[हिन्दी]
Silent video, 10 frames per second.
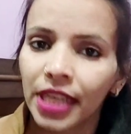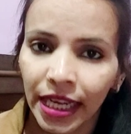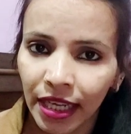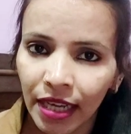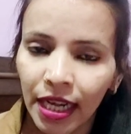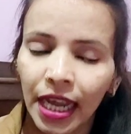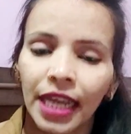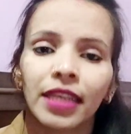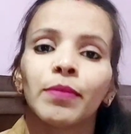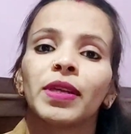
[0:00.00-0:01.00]
चेक करना
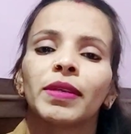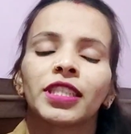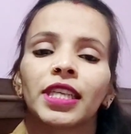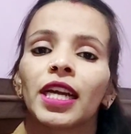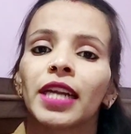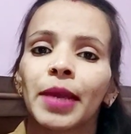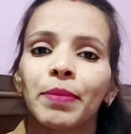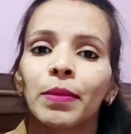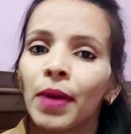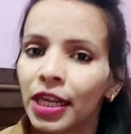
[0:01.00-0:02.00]
है कि बच्चे का
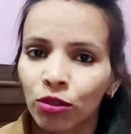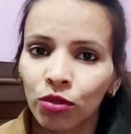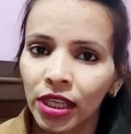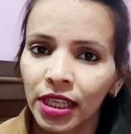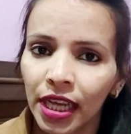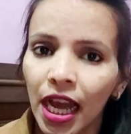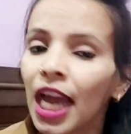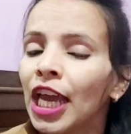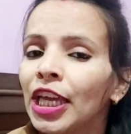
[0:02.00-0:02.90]
डायपर भर तो नहीं गया